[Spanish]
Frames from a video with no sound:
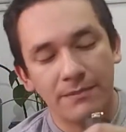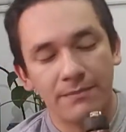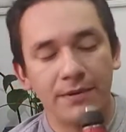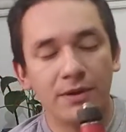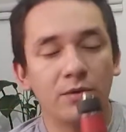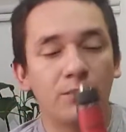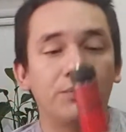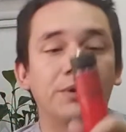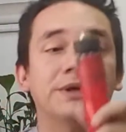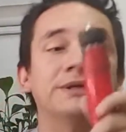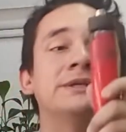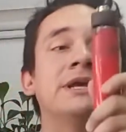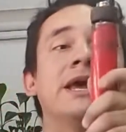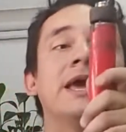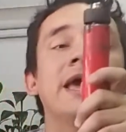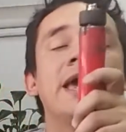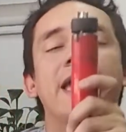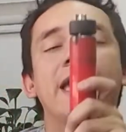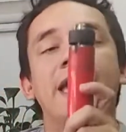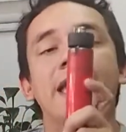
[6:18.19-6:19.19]
pero pues
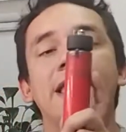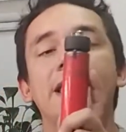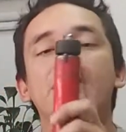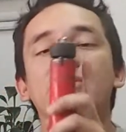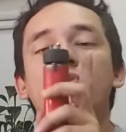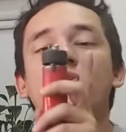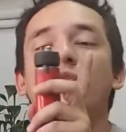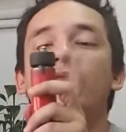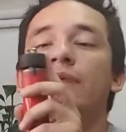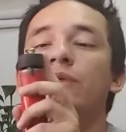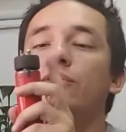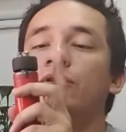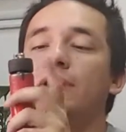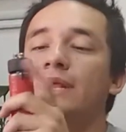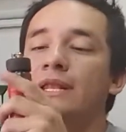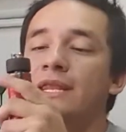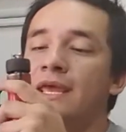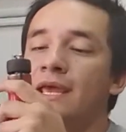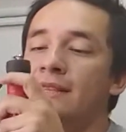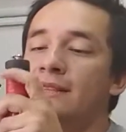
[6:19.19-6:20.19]
el donde yo
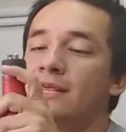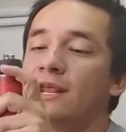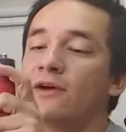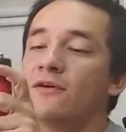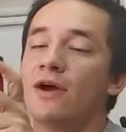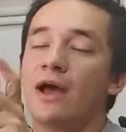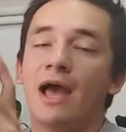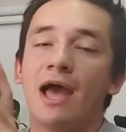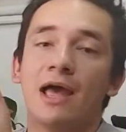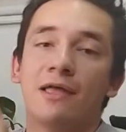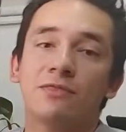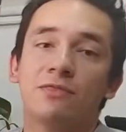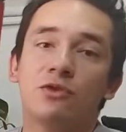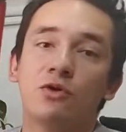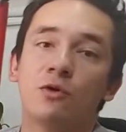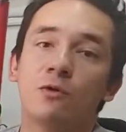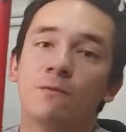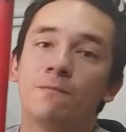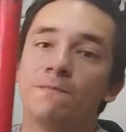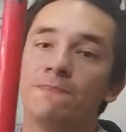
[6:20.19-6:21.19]
tenía
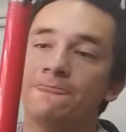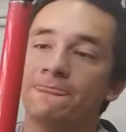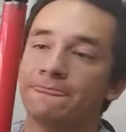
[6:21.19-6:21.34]
trabajando